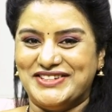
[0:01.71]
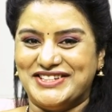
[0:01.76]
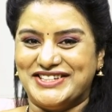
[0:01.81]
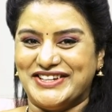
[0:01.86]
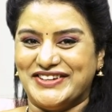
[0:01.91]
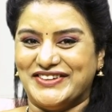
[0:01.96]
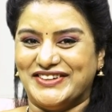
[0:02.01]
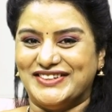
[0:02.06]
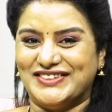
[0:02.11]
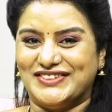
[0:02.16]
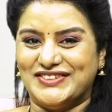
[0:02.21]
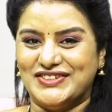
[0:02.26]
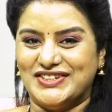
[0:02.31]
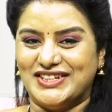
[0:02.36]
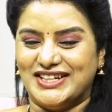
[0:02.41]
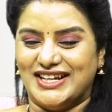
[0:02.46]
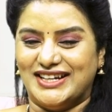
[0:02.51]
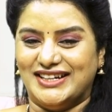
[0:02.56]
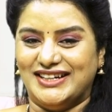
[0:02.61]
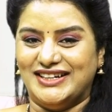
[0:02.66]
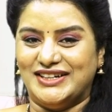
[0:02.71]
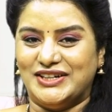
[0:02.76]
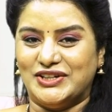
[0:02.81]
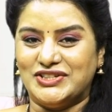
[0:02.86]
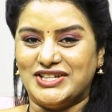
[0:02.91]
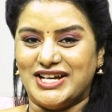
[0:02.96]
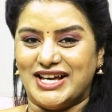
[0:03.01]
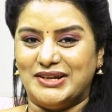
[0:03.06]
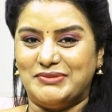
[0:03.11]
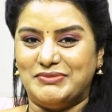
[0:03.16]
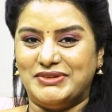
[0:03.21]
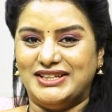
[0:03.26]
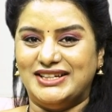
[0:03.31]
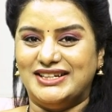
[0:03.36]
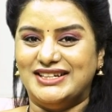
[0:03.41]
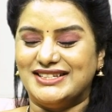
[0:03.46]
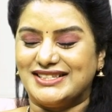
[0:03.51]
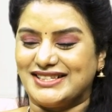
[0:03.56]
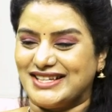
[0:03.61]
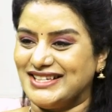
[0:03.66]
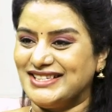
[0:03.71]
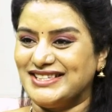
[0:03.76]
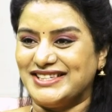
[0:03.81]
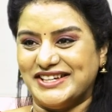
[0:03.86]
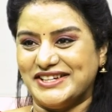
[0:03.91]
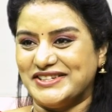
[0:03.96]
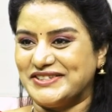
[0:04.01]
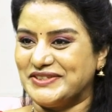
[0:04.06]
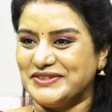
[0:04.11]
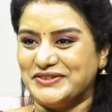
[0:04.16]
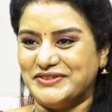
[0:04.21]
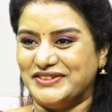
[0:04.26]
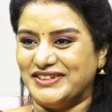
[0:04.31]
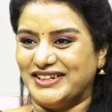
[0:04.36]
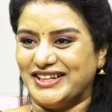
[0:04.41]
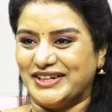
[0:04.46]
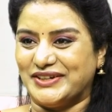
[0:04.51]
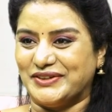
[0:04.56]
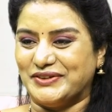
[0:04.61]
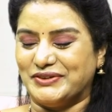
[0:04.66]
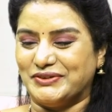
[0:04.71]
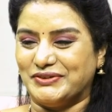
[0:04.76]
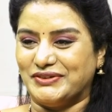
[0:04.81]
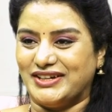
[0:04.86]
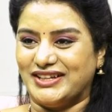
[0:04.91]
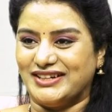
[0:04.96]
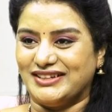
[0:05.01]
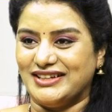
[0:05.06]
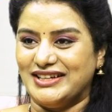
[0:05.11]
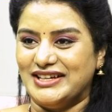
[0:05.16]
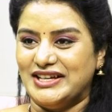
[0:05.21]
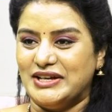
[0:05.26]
విషయం అనుకుంటున్నాను ఇంట్లో చాలా మంది డిస్కస్ చేస్తూ ఉంటారు గురువు గారు